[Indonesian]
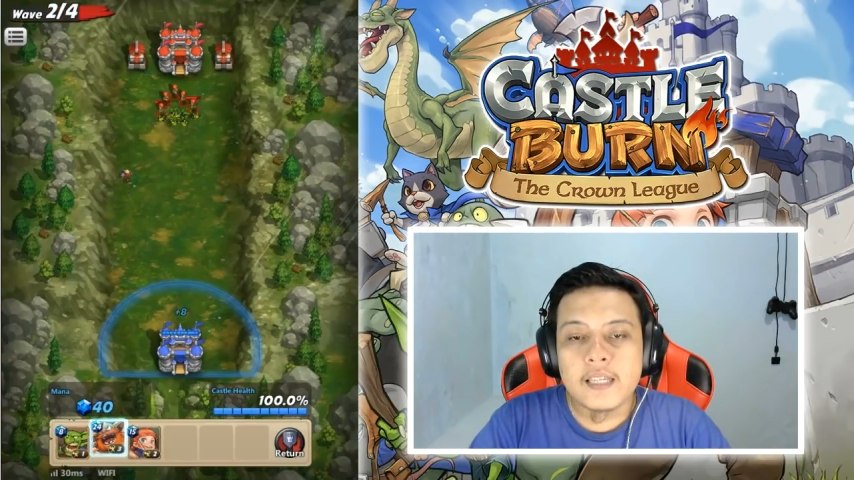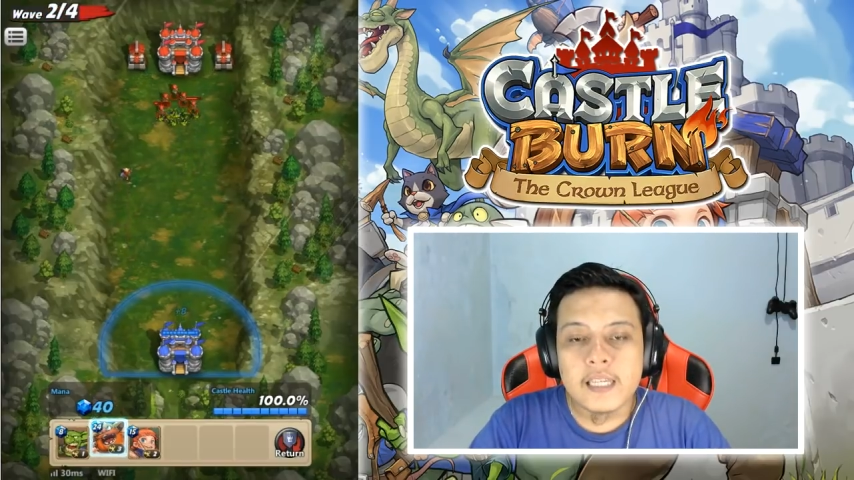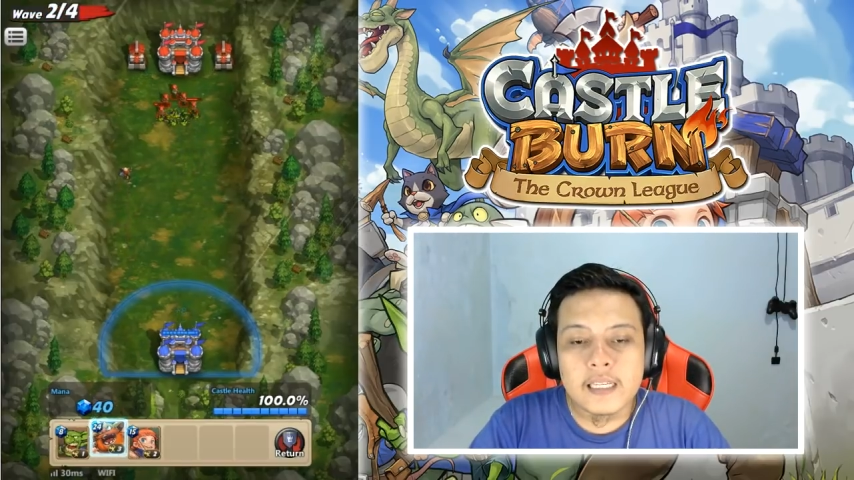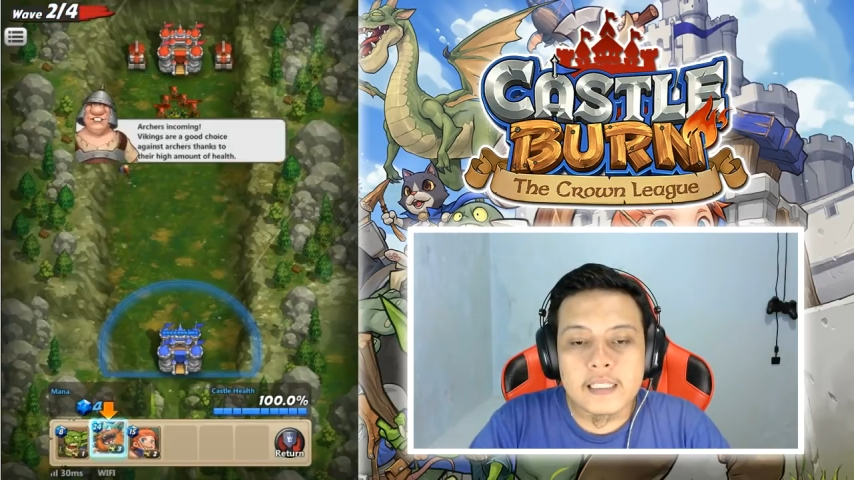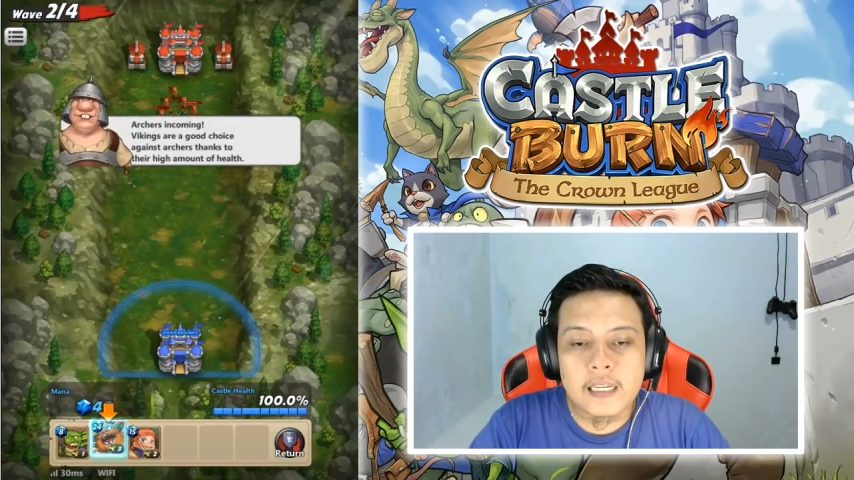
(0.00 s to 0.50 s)

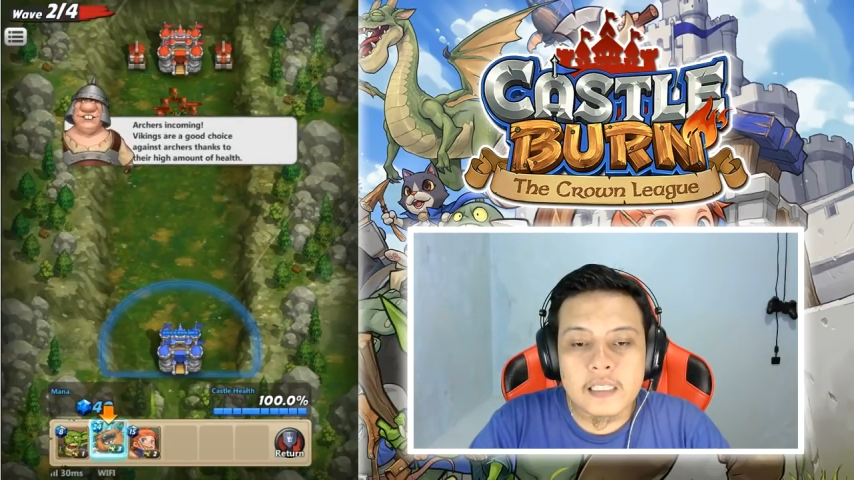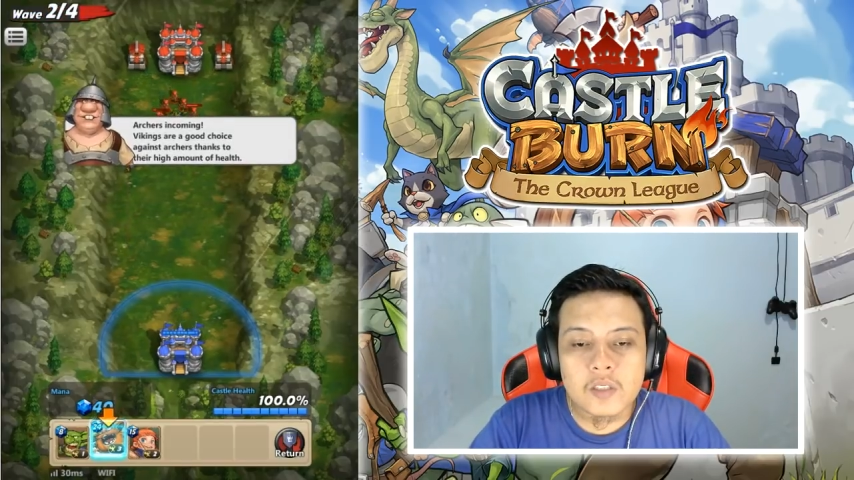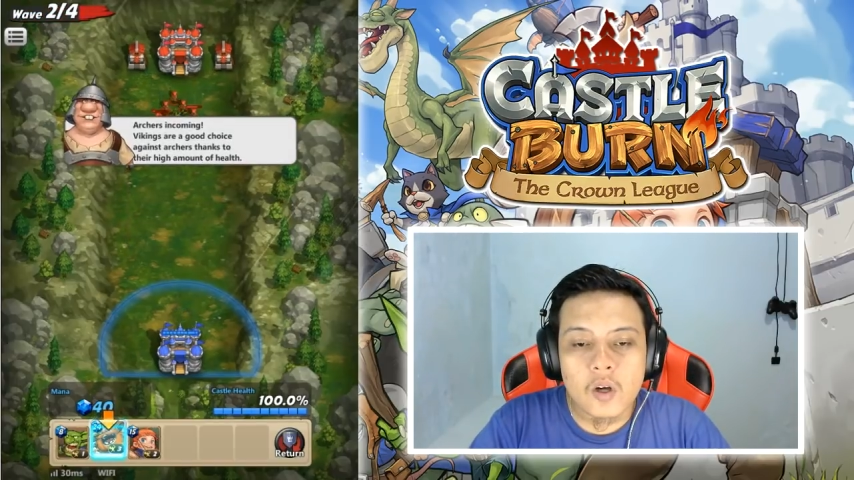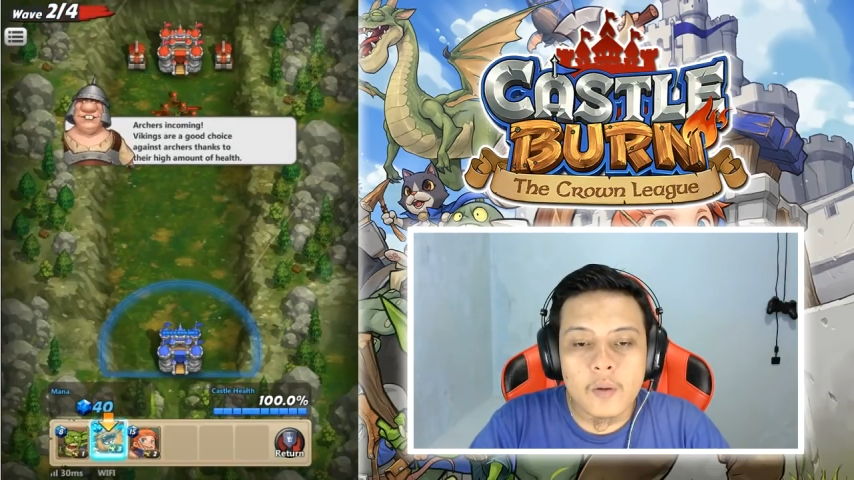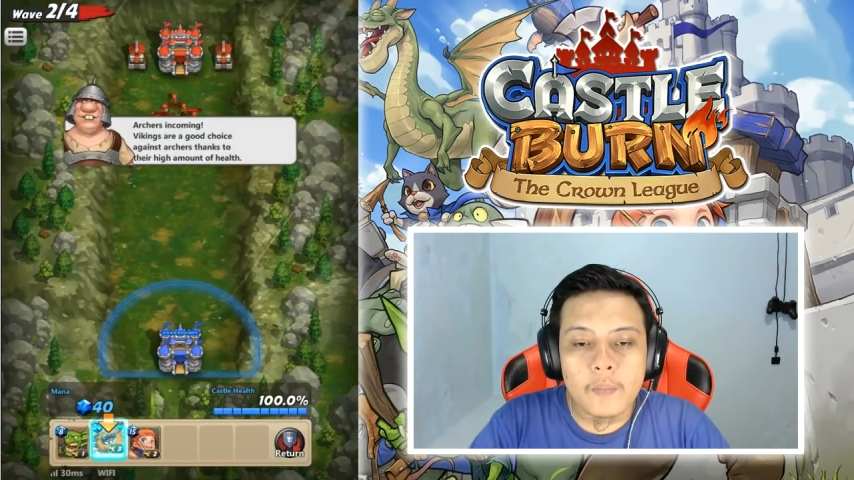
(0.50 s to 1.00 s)
kita
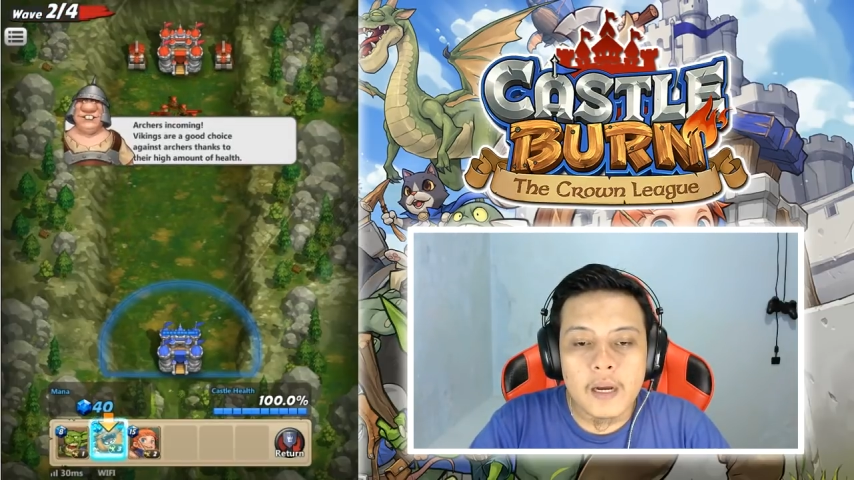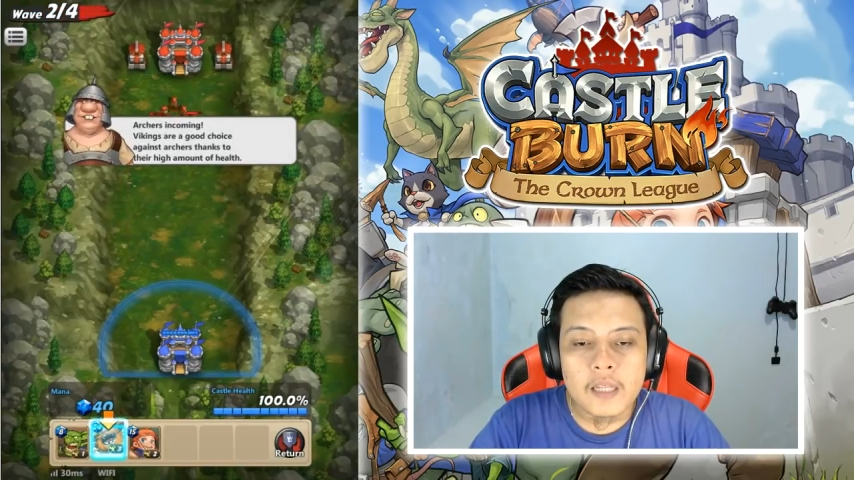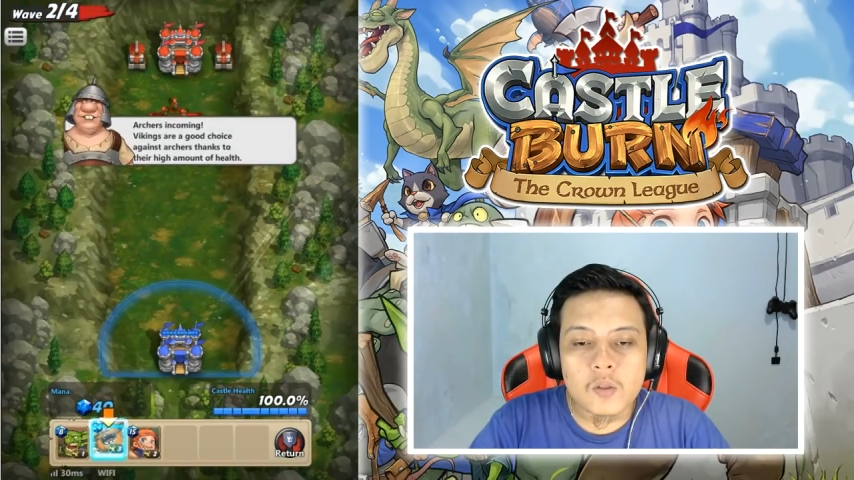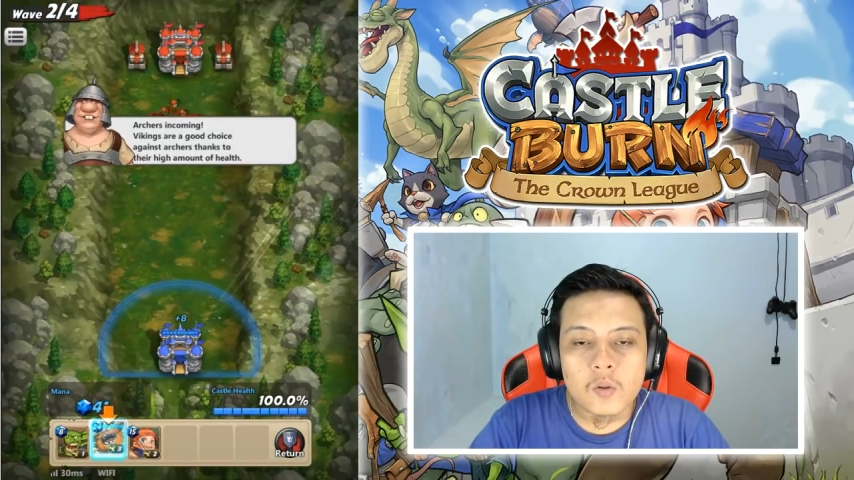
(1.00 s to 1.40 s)
coba